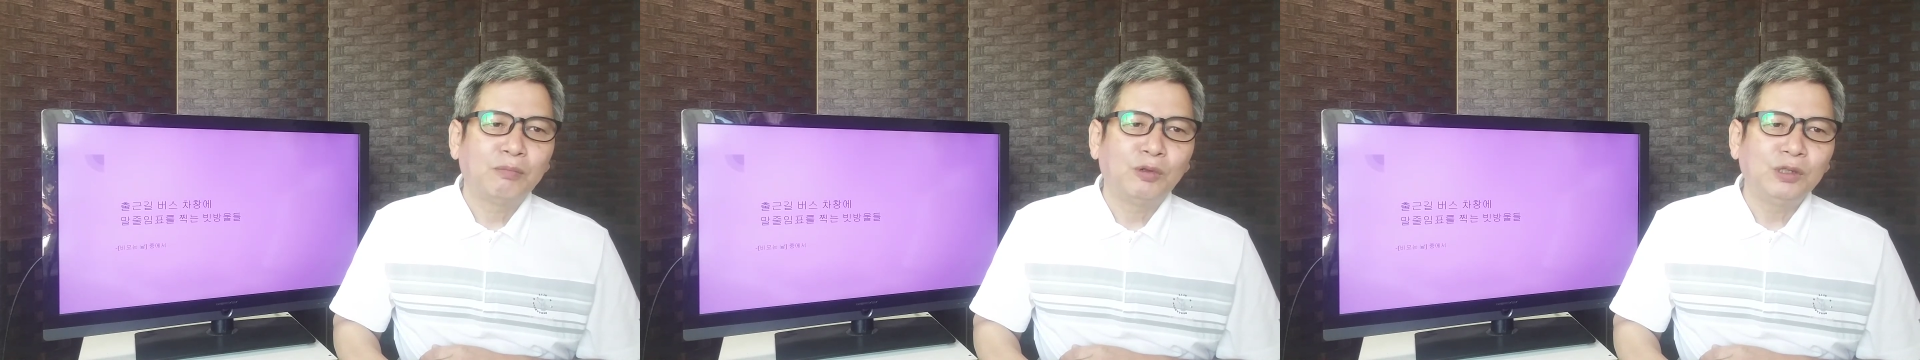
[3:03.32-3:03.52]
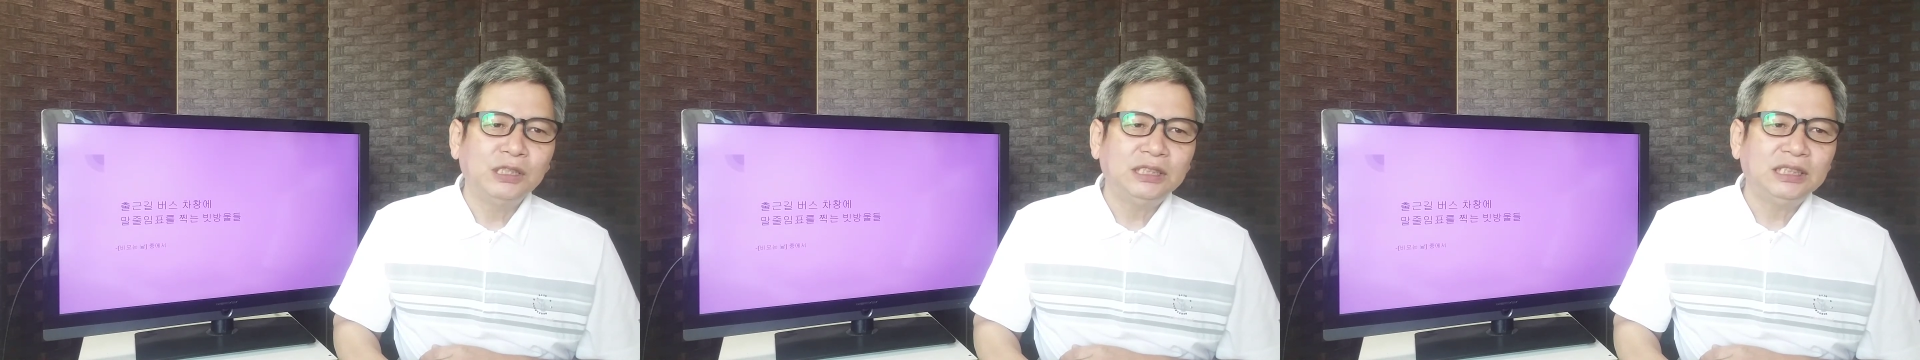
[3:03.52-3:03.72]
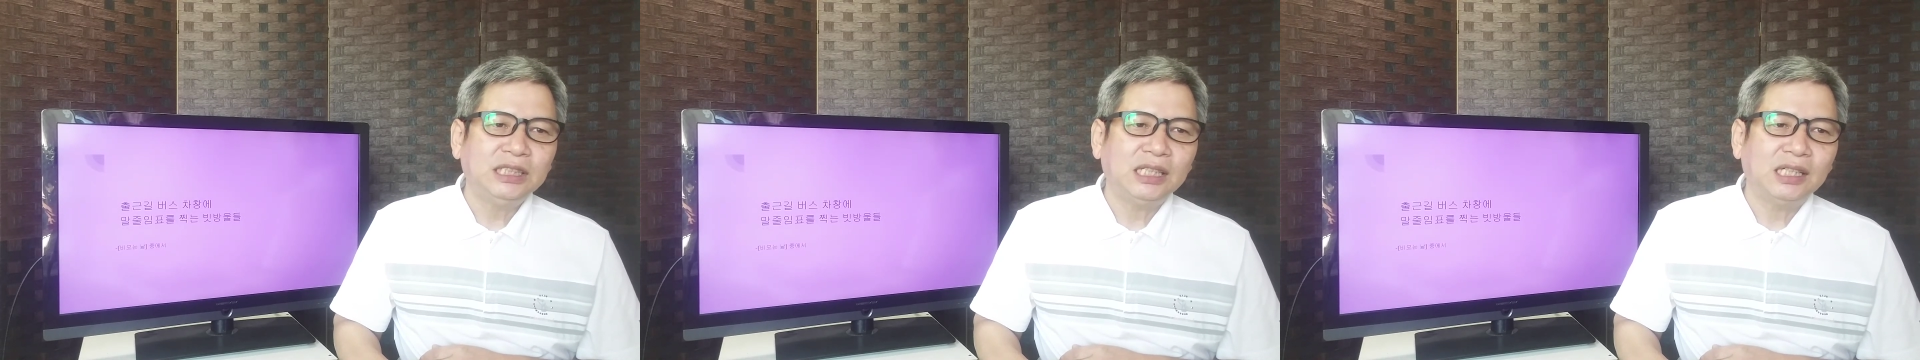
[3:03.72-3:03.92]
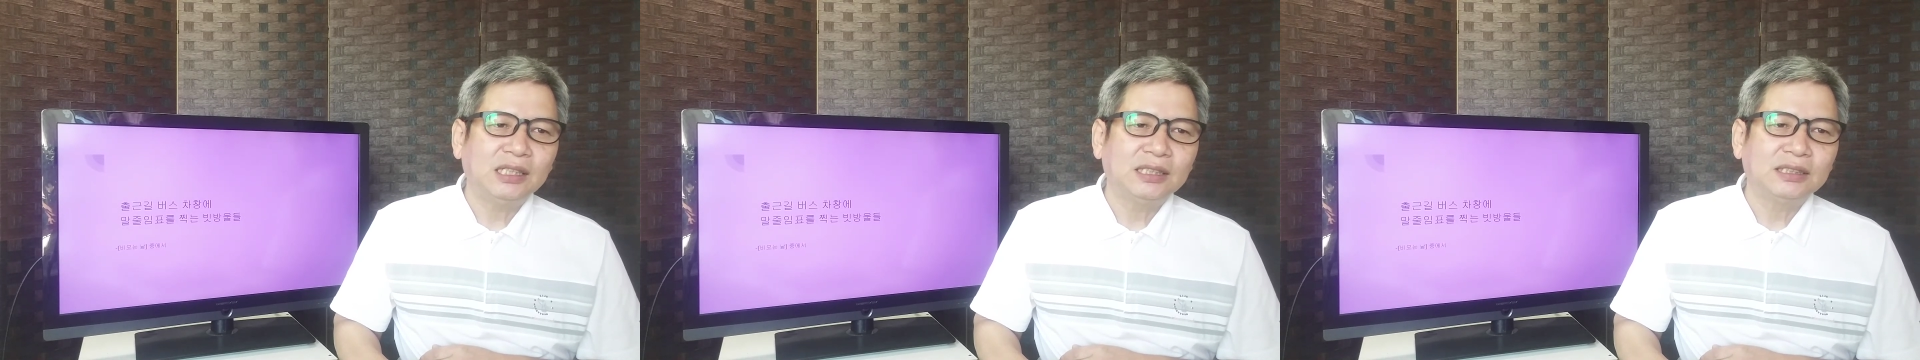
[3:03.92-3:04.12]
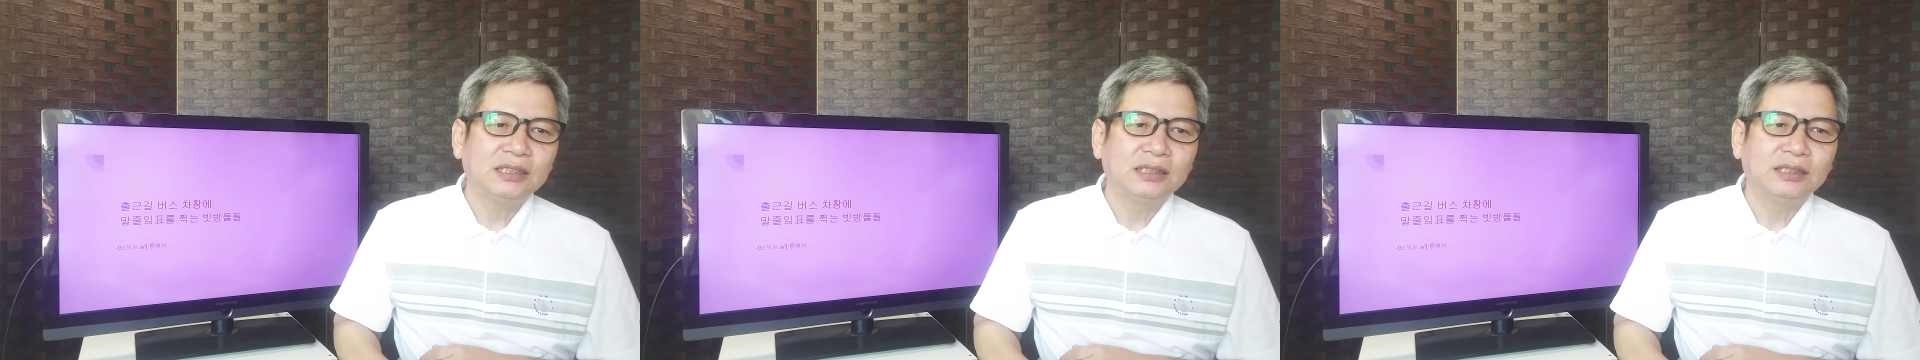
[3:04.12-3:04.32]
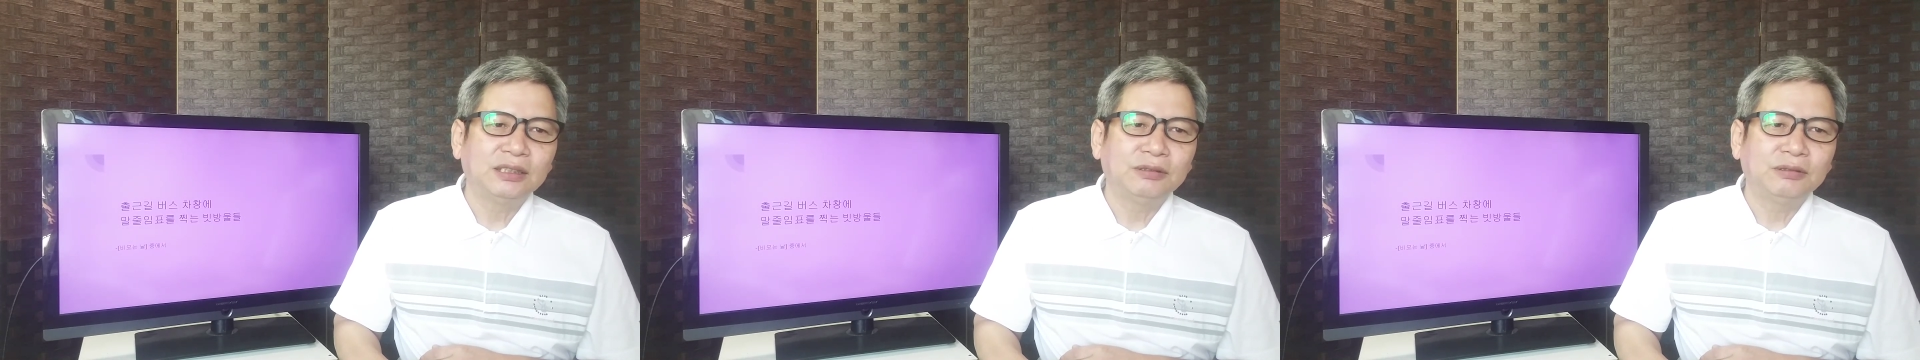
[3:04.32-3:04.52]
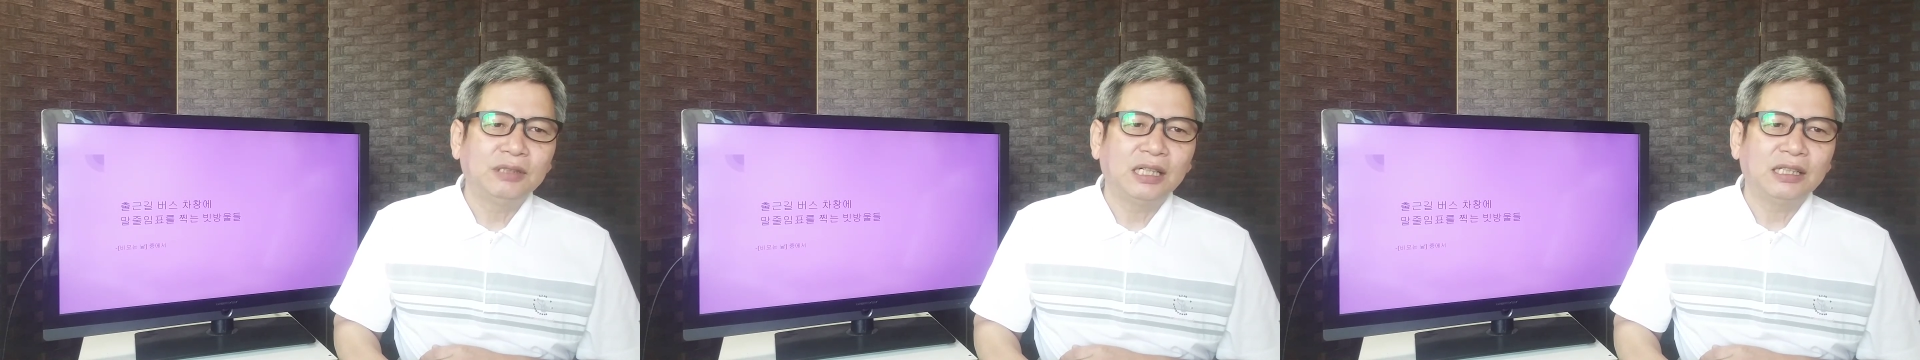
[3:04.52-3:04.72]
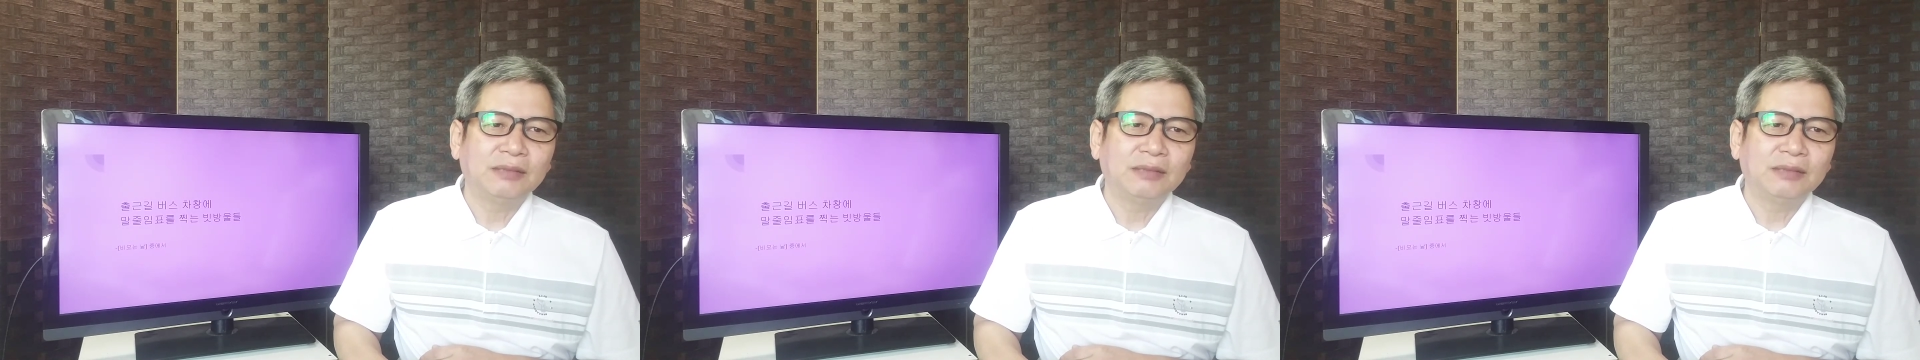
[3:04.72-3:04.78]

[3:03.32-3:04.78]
보이지 않아서 더욱